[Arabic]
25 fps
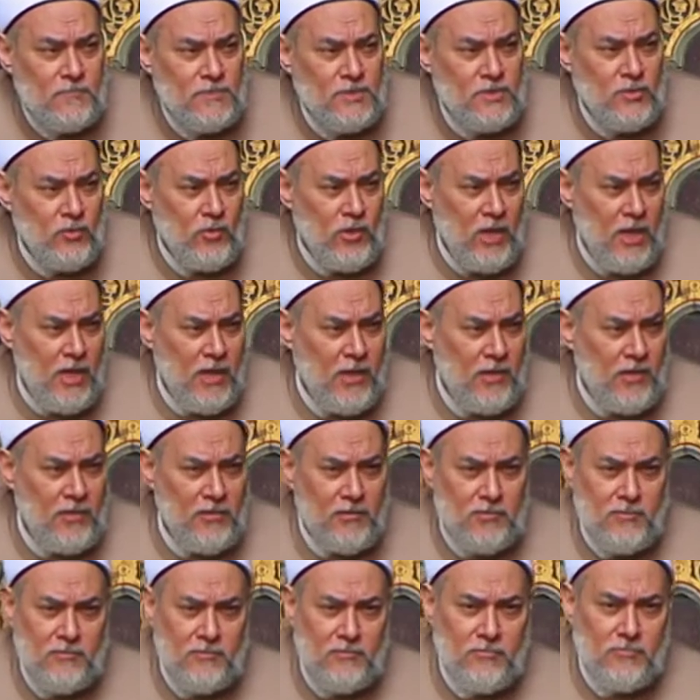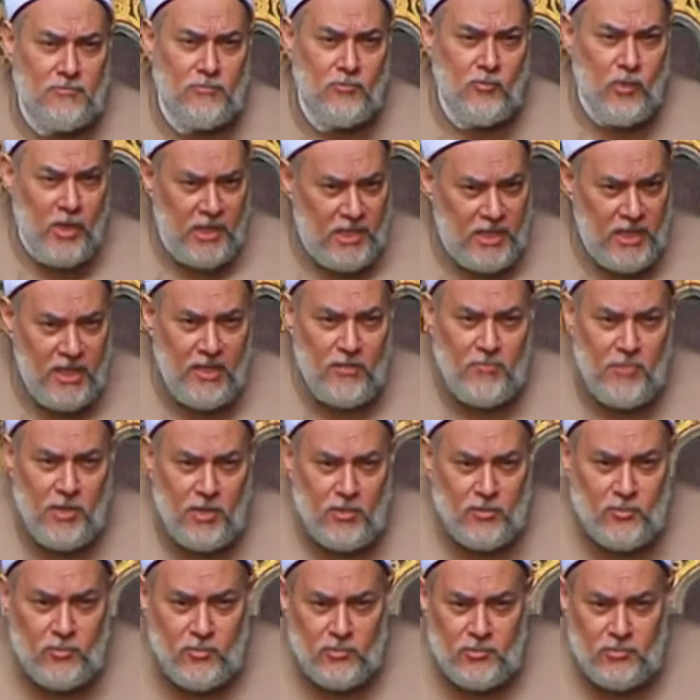سؤال وجيه
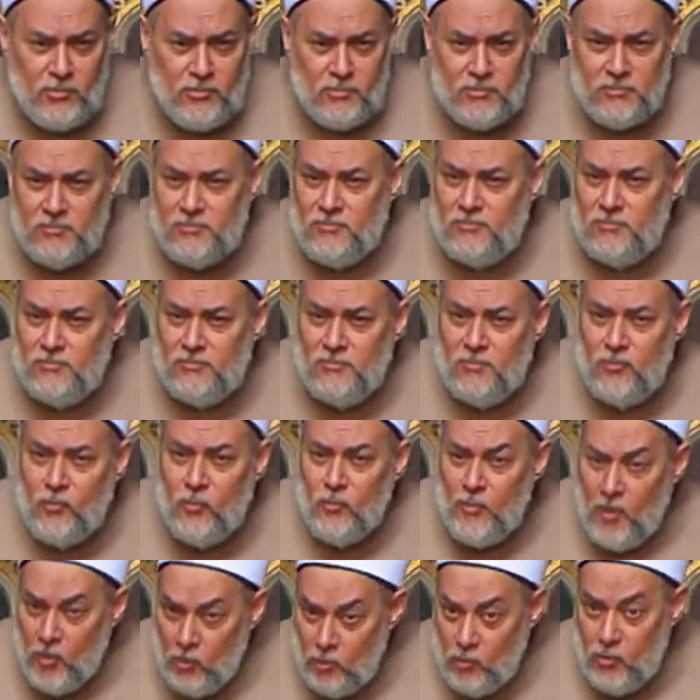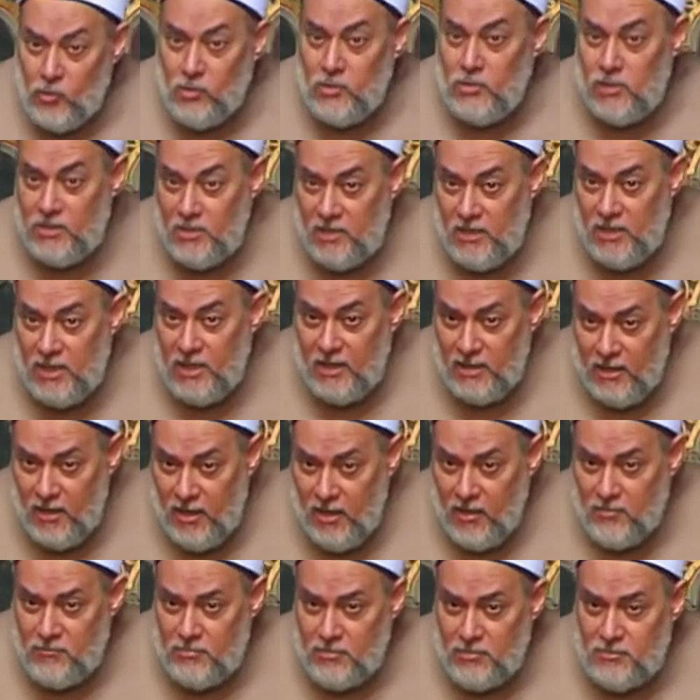برضه وموجود ليه
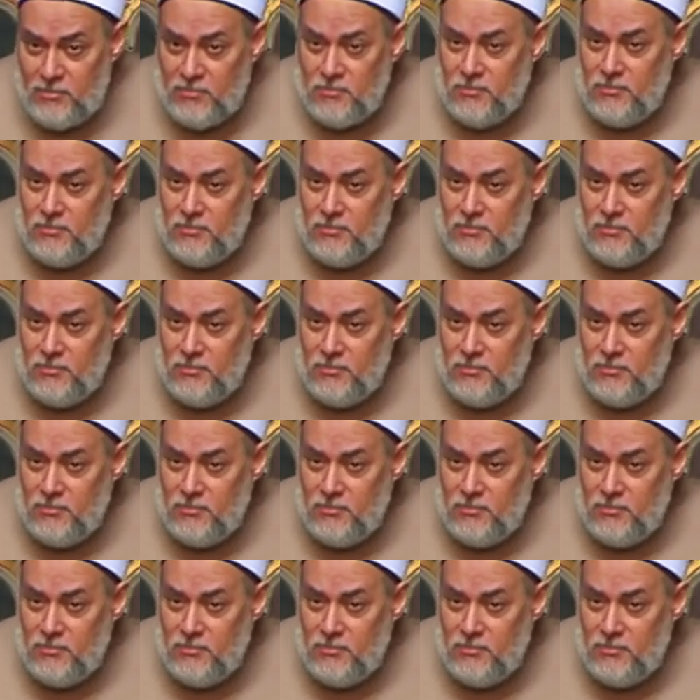إجابة